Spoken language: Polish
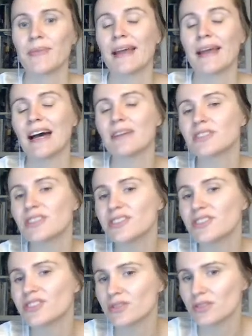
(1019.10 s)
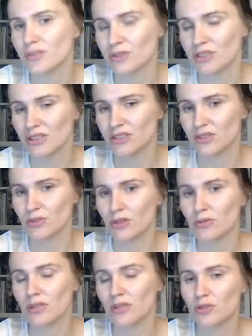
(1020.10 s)
A w 1963
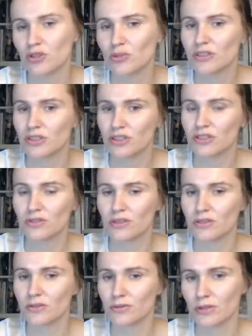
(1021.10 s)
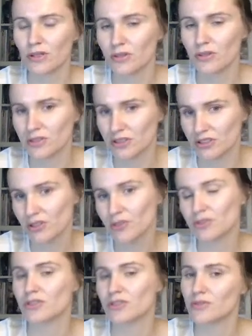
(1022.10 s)
roku, na przełomie 1962 i 3,
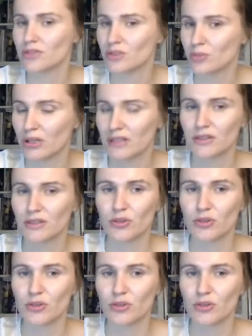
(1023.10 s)
rzeczywiście Polański do